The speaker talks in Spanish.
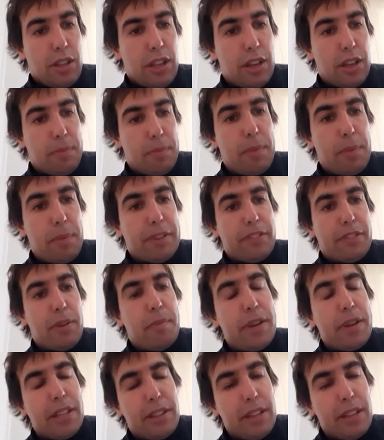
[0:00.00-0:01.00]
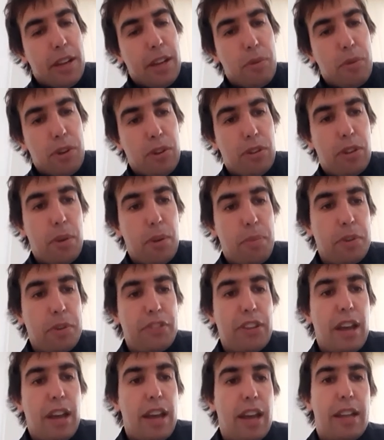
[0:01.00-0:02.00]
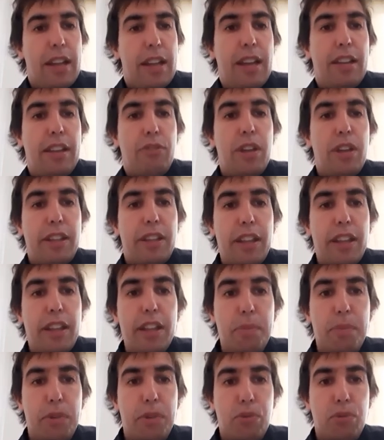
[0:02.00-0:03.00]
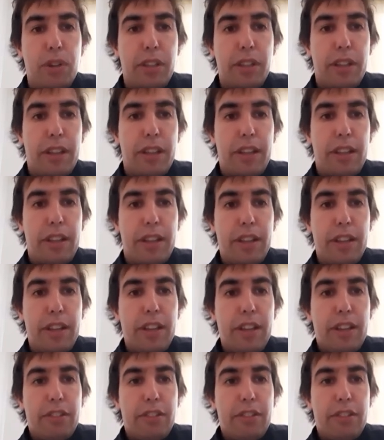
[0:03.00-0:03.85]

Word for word: en el primer semestre, bueno, después ya en la ciudad de Tandil por suerte